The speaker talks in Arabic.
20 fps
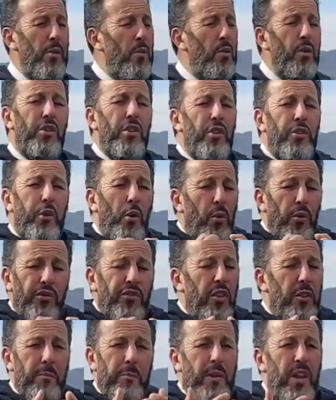ايوا
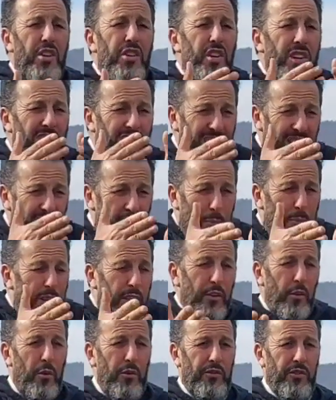تخصن بلا شك زير
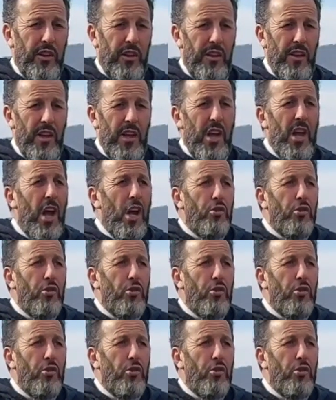بلي تخصن